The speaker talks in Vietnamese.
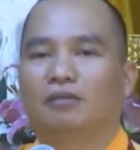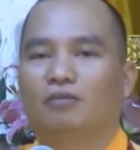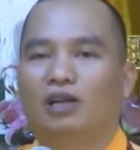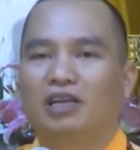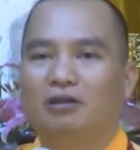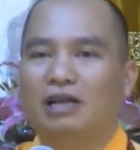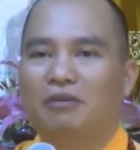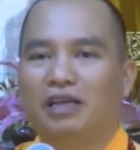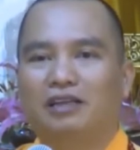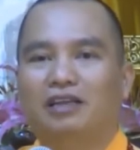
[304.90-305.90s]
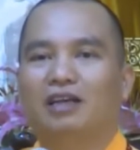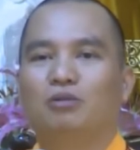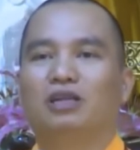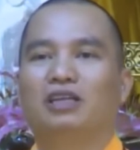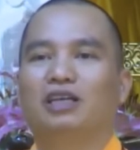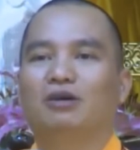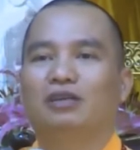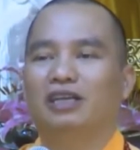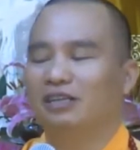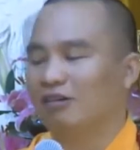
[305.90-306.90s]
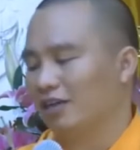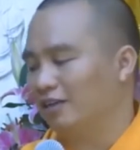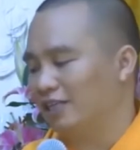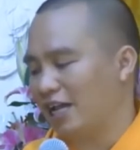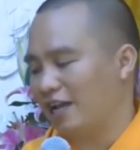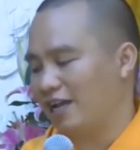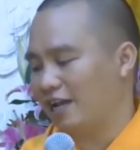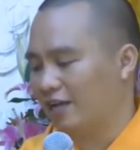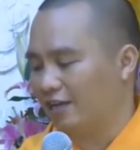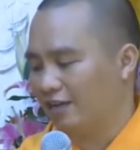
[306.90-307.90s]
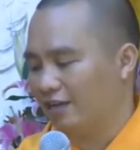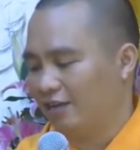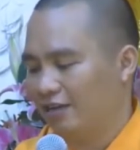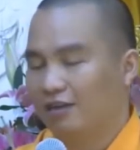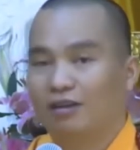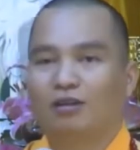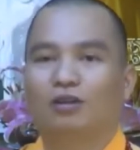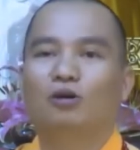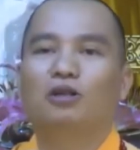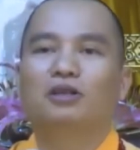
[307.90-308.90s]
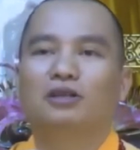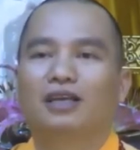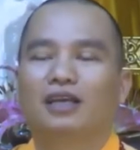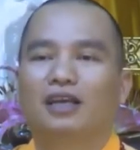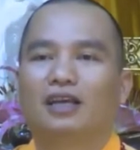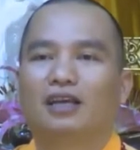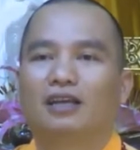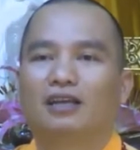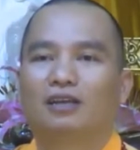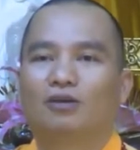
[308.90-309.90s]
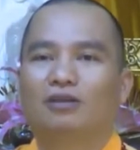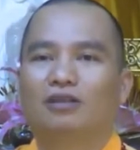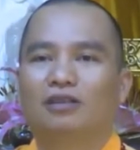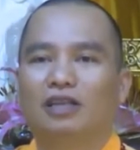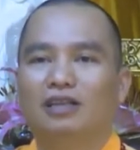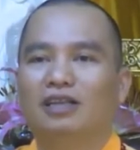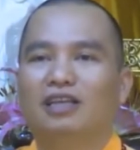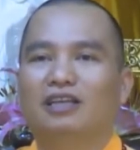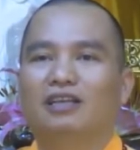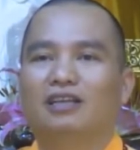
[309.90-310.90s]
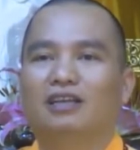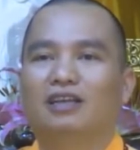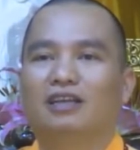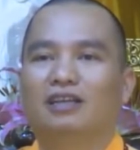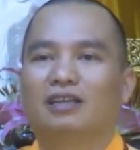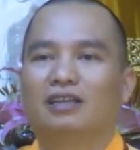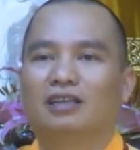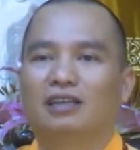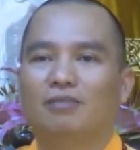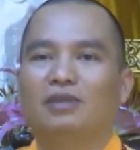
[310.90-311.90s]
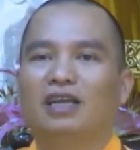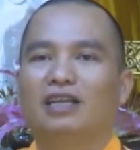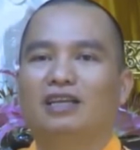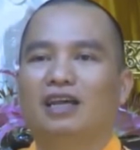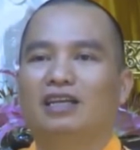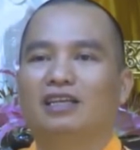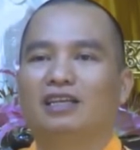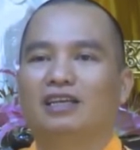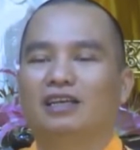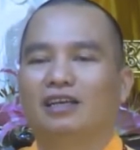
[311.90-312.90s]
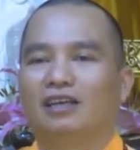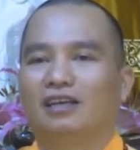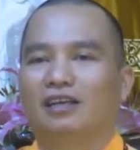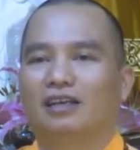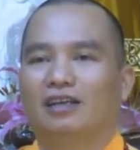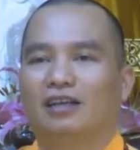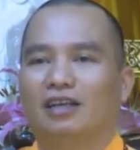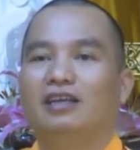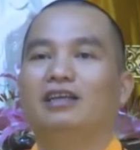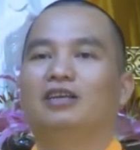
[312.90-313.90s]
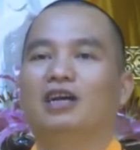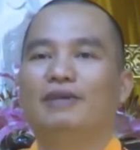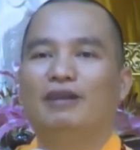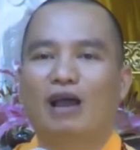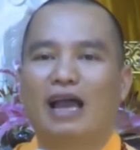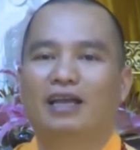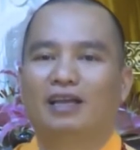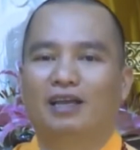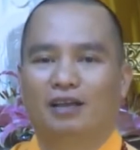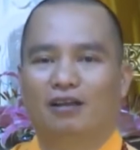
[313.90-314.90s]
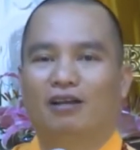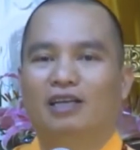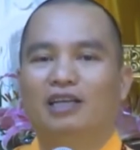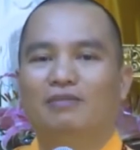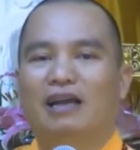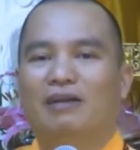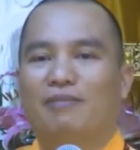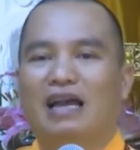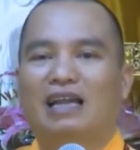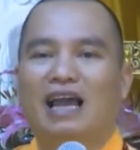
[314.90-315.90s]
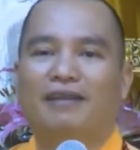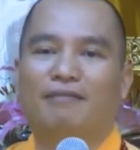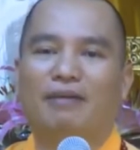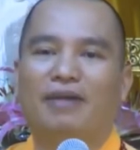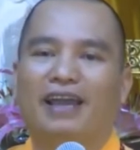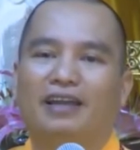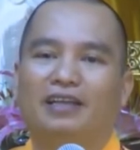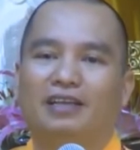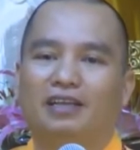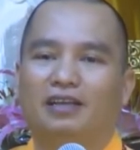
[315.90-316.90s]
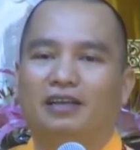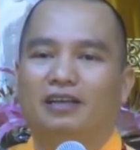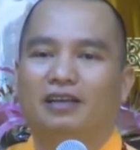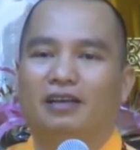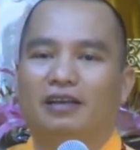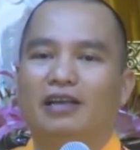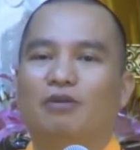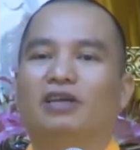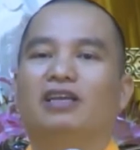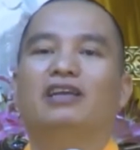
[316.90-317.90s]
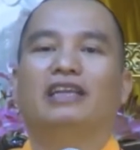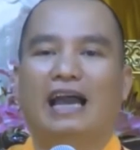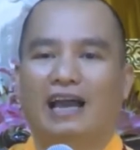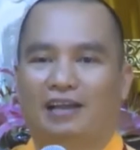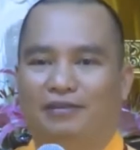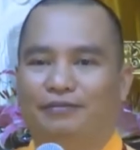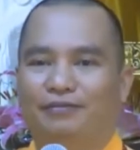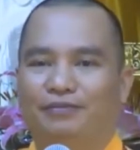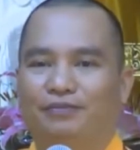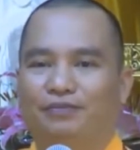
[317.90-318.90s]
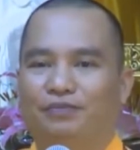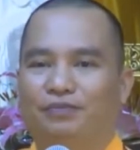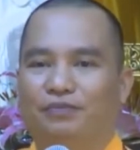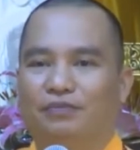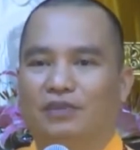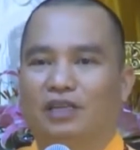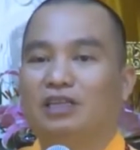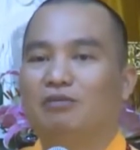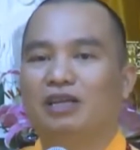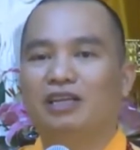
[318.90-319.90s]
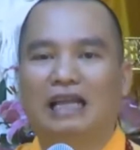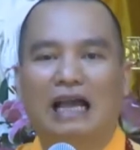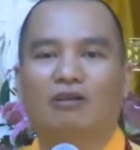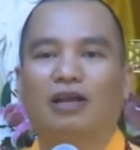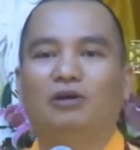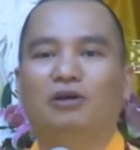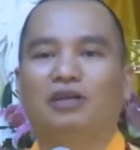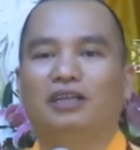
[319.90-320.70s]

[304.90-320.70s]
một cái điều đặc biệt nữa không thể thiếu để cho cái đứa trẻ này á nó tốt tốt từ tính tình tâm tính lẫn gì lẫn hình tướng bên ngoài đó khi bà mang thai bà mẹ nên gì nên đọc kinh địa tạng đến trong kinh địa tạng nói rồi